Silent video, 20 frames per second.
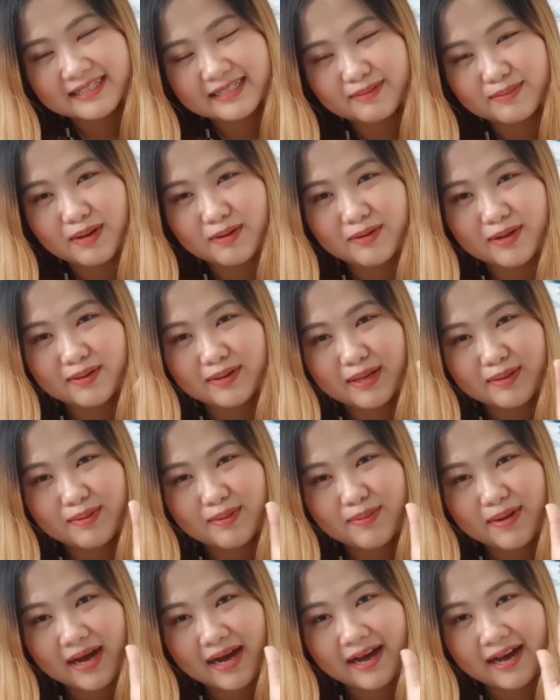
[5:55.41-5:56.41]
สำหรับคลิปนี้
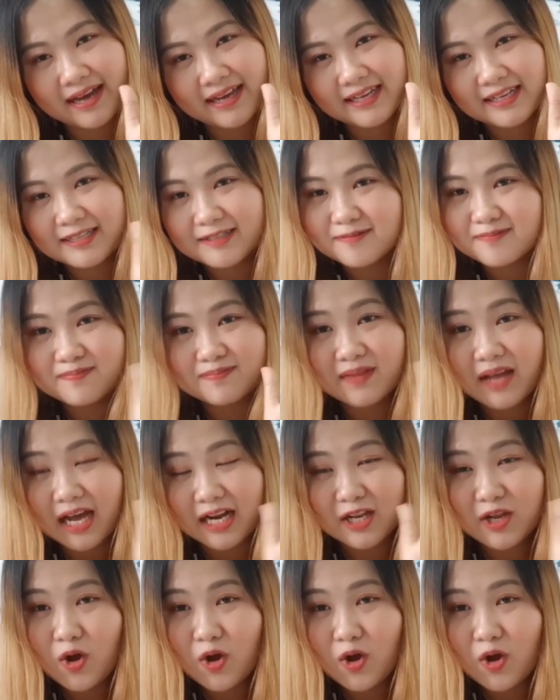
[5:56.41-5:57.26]
บ๊ายบาย อัน